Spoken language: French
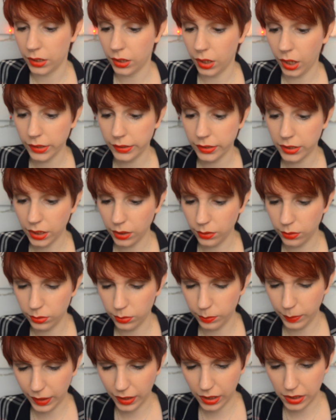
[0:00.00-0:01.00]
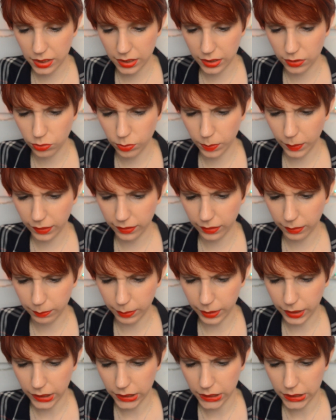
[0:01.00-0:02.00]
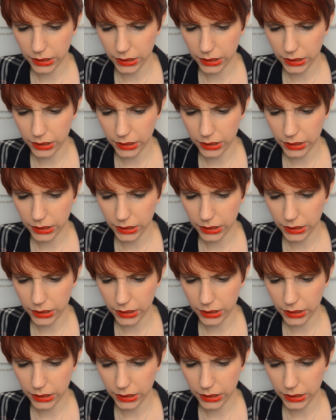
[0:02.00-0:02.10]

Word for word: ah déjà le packaging est super sympa.